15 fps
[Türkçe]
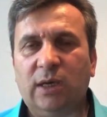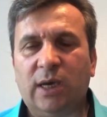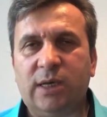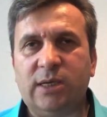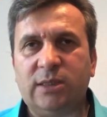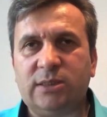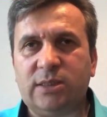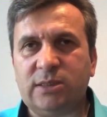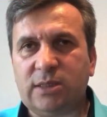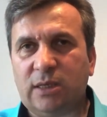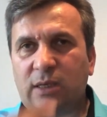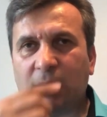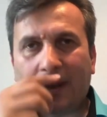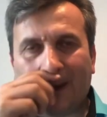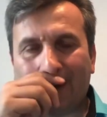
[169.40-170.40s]
hani
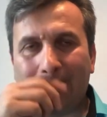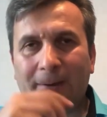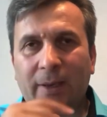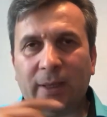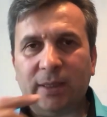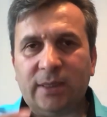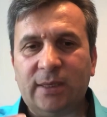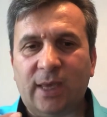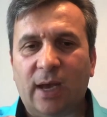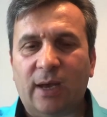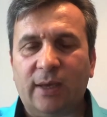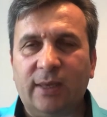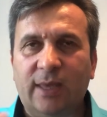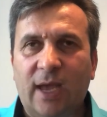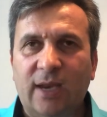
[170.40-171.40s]
sizin
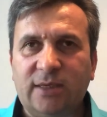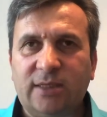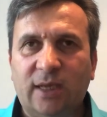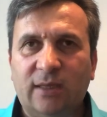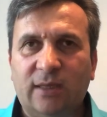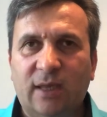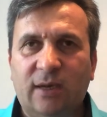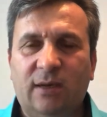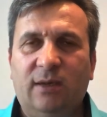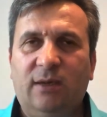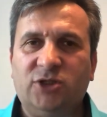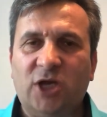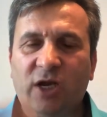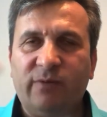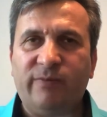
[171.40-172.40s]
ya gerçekten
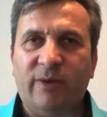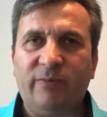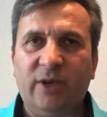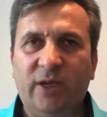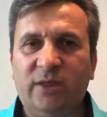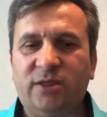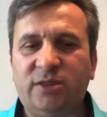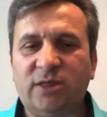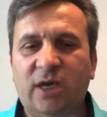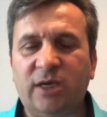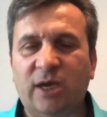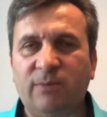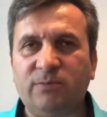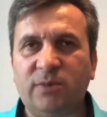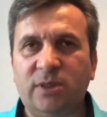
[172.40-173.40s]
çakma bir iltica
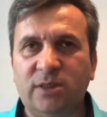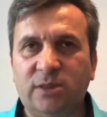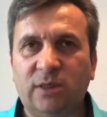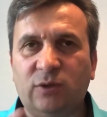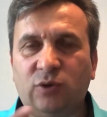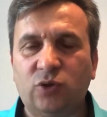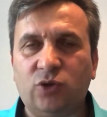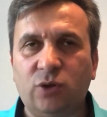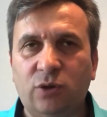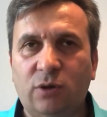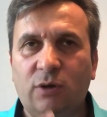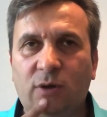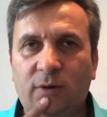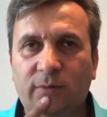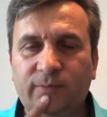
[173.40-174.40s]
yaptığınızı
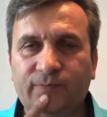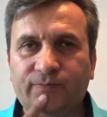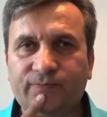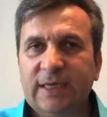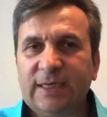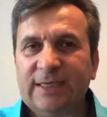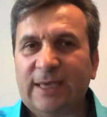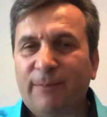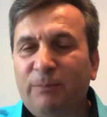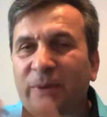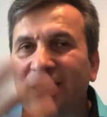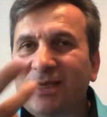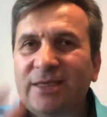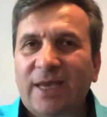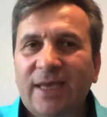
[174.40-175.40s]
düşünüyor ya
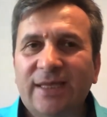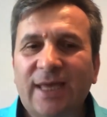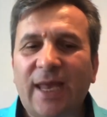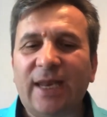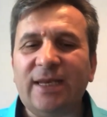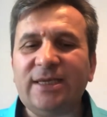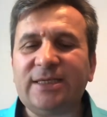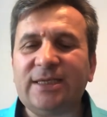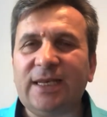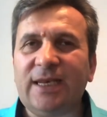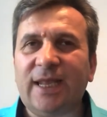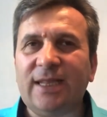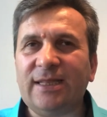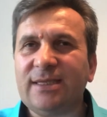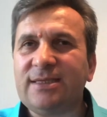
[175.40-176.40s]
bir şeyden
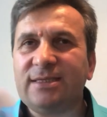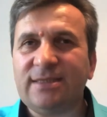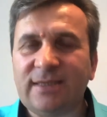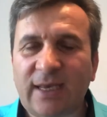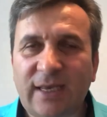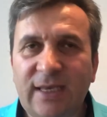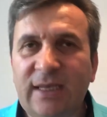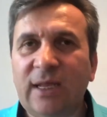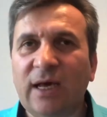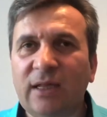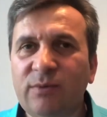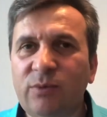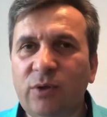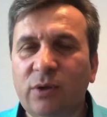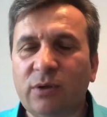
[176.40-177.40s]
işkilendi size
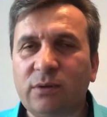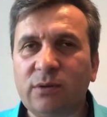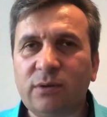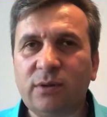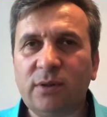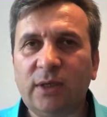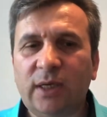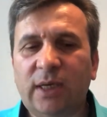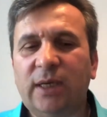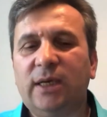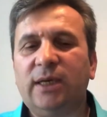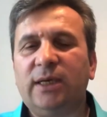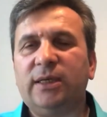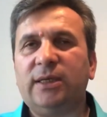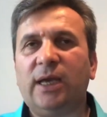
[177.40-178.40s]
inanmıyor
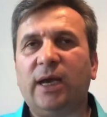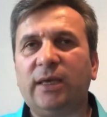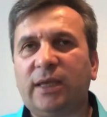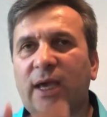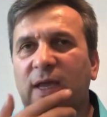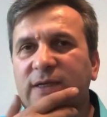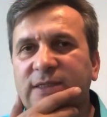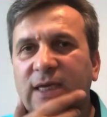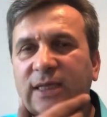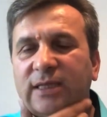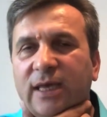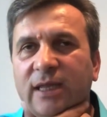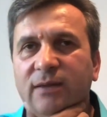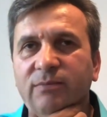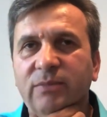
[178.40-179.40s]
ya
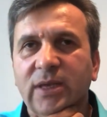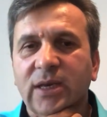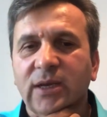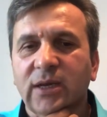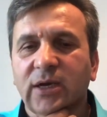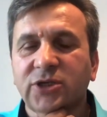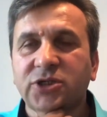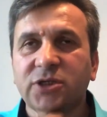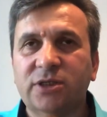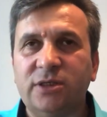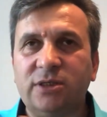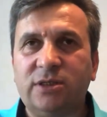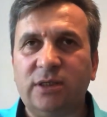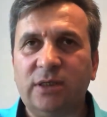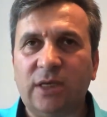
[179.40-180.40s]
gerçekten bir
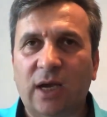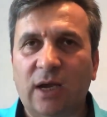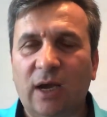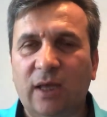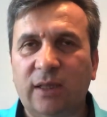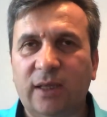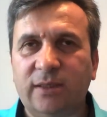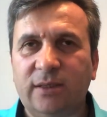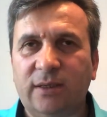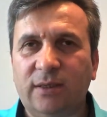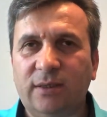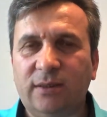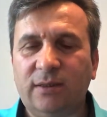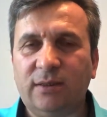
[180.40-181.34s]
açığınızı yakaladı